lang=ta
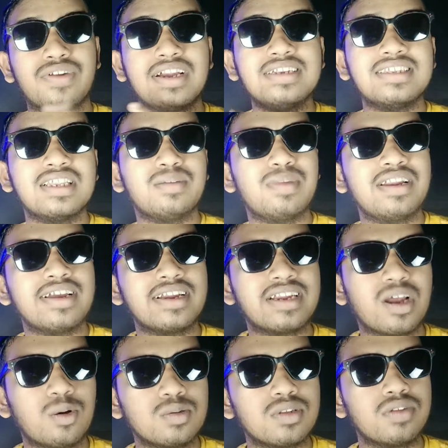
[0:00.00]
ஃப்ரெண்ட்ஸ் இந்த மாதிரி
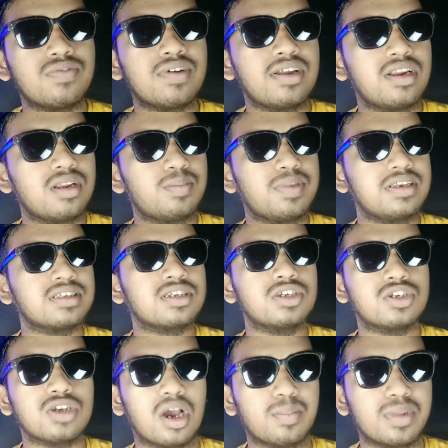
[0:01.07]
நீங்கள் தௌசண்ட் ஃபைவ் ஹண்ட்ரட் ருபீஸ்க்கு
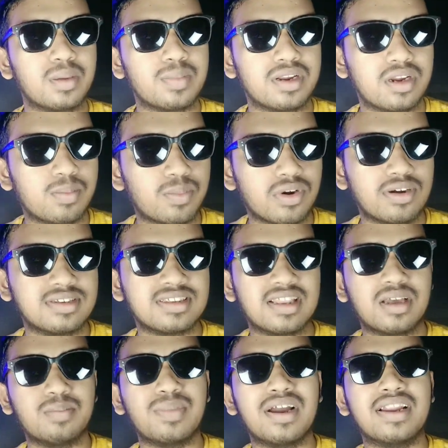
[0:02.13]
ஷாப்பிங் பண்ணுற
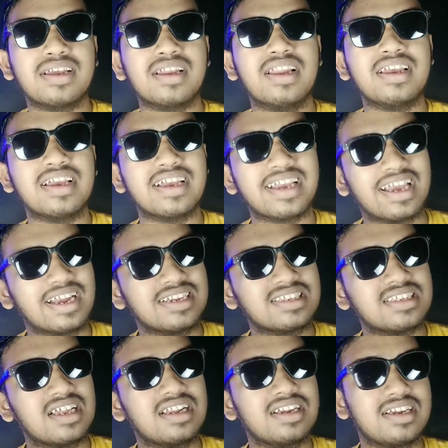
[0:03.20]
ப்ராடக்ட்ஸ்லாம் பார்த்தீங்கன்னா நீங்கள்
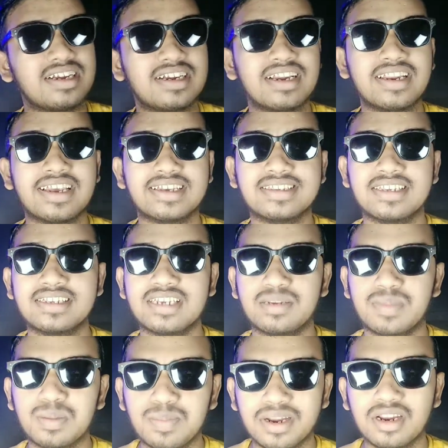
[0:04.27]
கேன்சல் ரிட்டர்ன் எக்ஸ்சேஞ்ச்
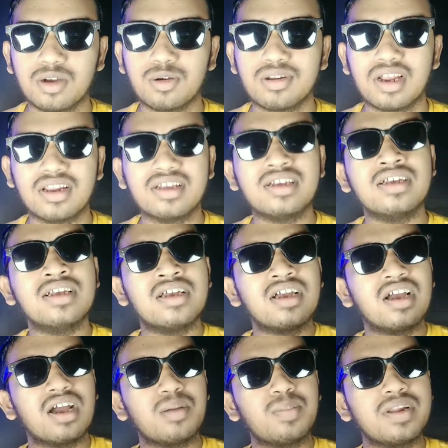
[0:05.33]
எதுவுமே பண்ணக்கூடாது
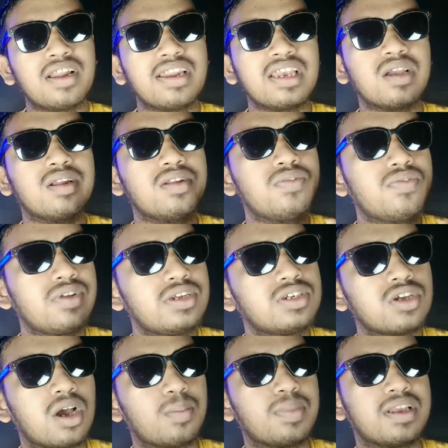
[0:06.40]
அப்போனா நீங்கள் வந்து ஃப்ரீ
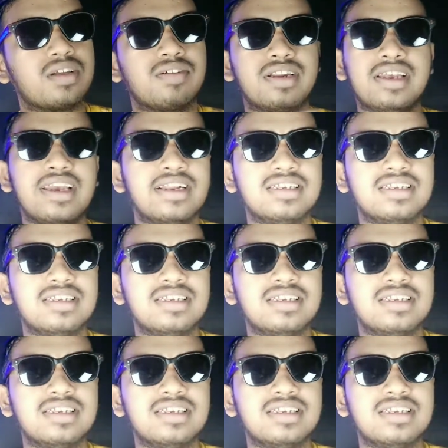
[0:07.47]
ஷாப்பிங்க்கு வந்து